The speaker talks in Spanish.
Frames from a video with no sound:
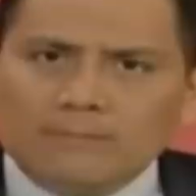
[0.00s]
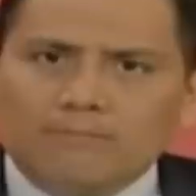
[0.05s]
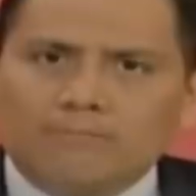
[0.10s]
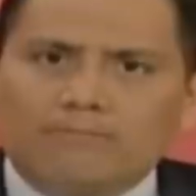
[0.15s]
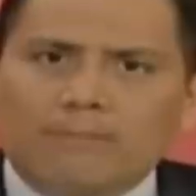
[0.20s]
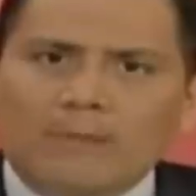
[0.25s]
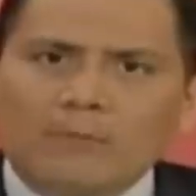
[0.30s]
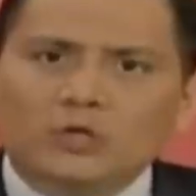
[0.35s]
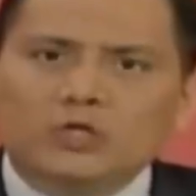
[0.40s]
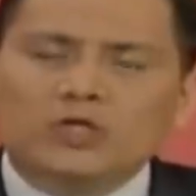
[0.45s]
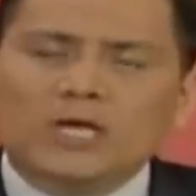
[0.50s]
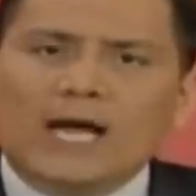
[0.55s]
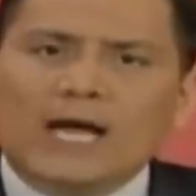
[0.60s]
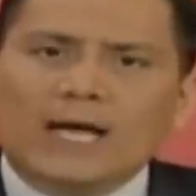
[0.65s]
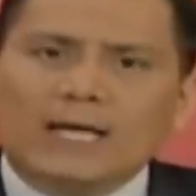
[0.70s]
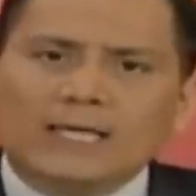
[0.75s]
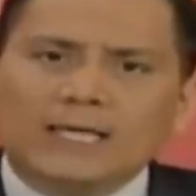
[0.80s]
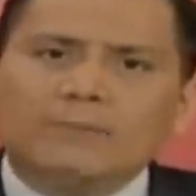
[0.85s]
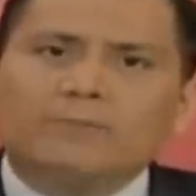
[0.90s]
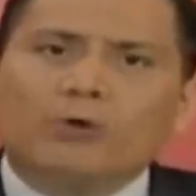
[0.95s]
Vamos
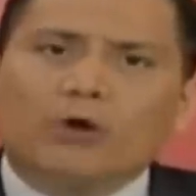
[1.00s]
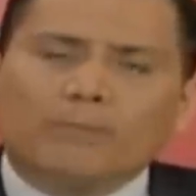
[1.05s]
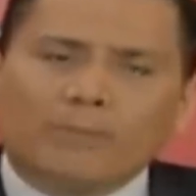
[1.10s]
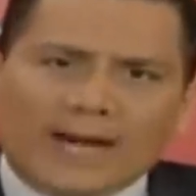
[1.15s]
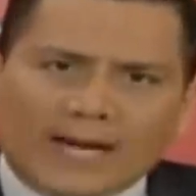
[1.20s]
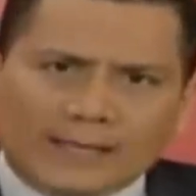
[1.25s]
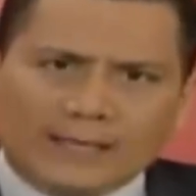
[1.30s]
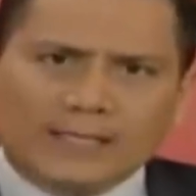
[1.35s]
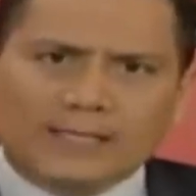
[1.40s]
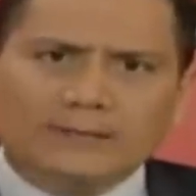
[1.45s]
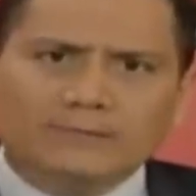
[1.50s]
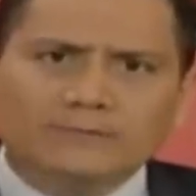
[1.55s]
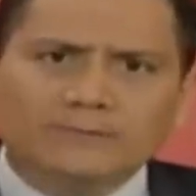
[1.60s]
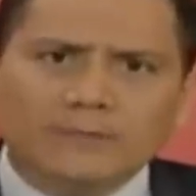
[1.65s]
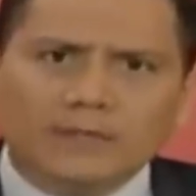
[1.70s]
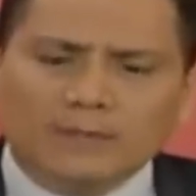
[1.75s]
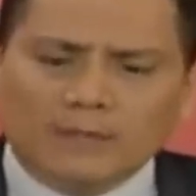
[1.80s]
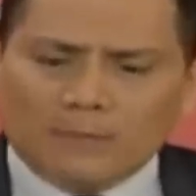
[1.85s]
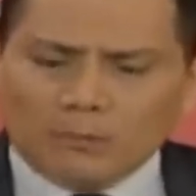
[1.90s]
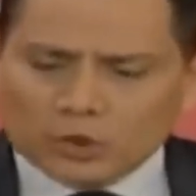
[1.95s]
a ir por parte
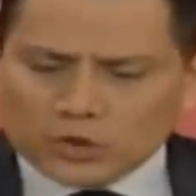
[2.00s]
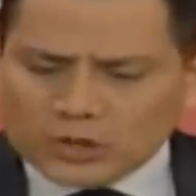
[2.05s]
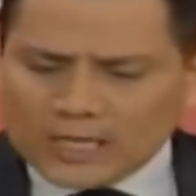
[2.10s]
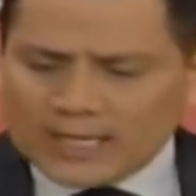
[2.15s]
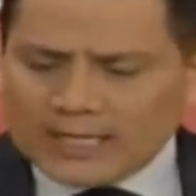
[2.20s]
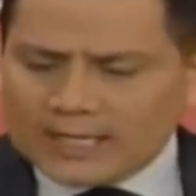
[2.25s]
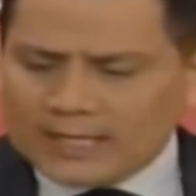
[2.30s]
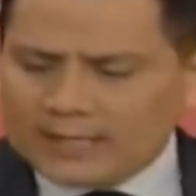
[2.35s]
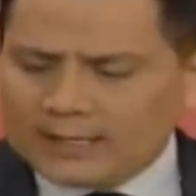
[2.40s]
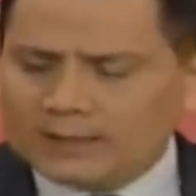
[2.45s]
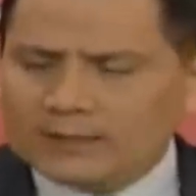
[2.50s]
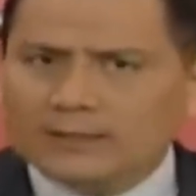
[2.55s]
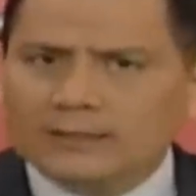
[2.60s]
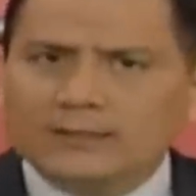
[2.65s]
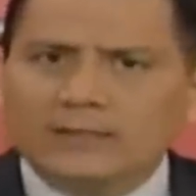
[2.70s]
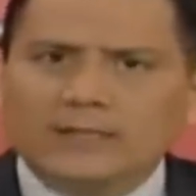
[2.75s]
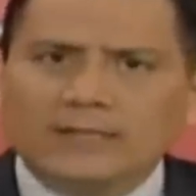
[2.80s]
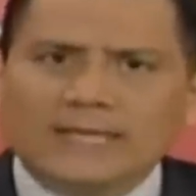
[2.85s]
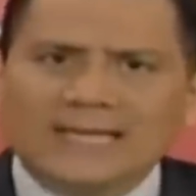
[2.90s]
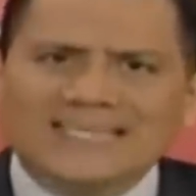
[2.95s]
y vamos a ir
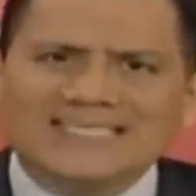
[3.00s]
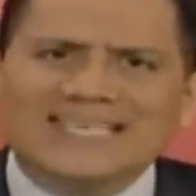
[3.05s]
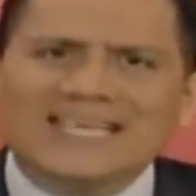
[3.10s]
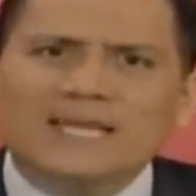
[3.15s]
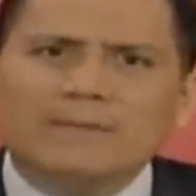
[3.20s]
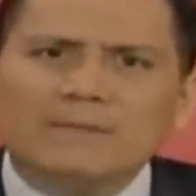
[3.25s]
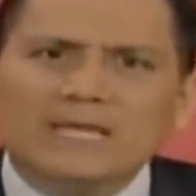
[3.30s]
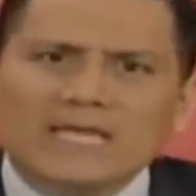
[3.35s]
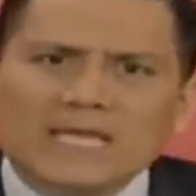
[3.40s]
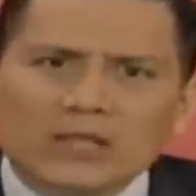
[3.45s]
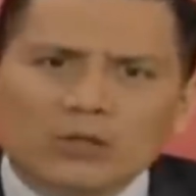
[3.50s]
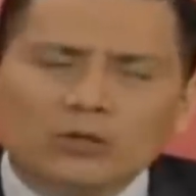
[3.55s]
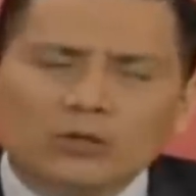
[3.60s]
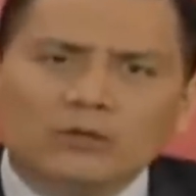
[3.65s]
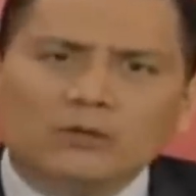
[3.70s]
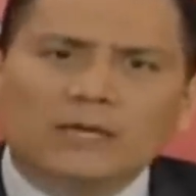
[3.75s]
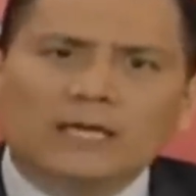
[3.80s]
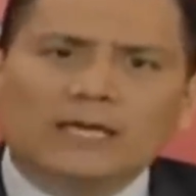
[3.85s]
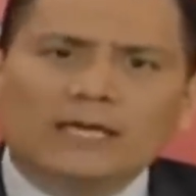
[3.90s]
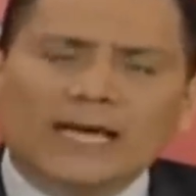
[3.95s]

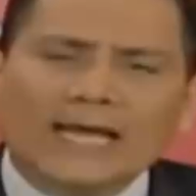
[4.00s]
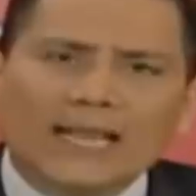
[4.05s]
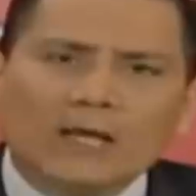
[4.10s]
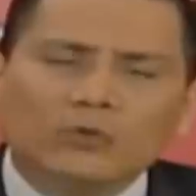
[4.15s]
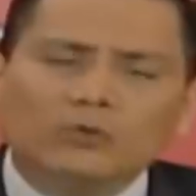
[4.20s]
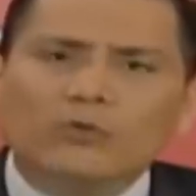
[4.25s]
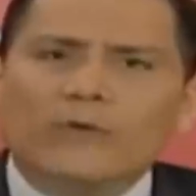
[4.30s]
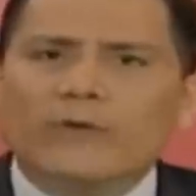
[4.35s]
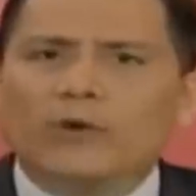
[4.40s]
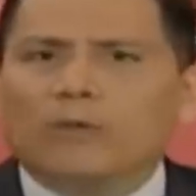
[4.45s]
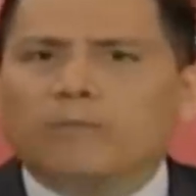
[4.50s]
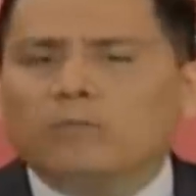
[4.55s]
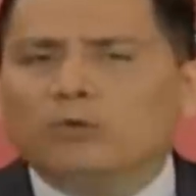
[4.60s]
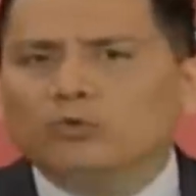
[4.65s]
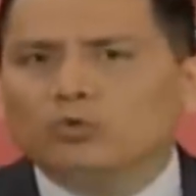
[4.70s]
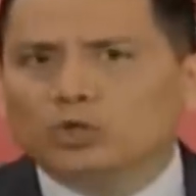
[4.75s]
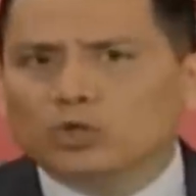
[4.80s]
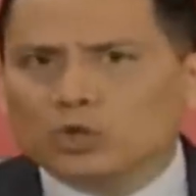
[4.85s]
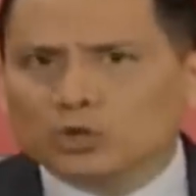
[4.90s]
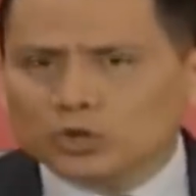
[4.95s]
esgrimiendo cada uno de los
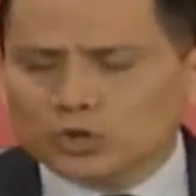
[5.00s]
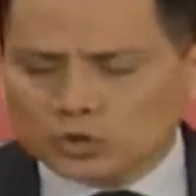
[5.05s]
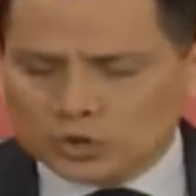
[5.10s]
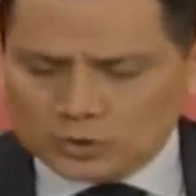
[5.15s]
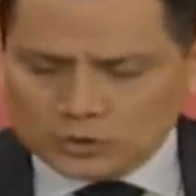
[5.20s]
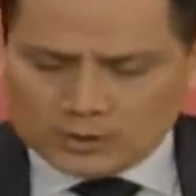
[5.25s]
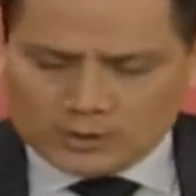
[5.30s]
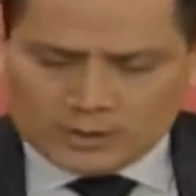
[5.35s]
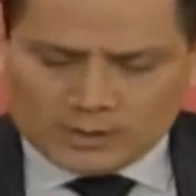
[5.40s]
puntos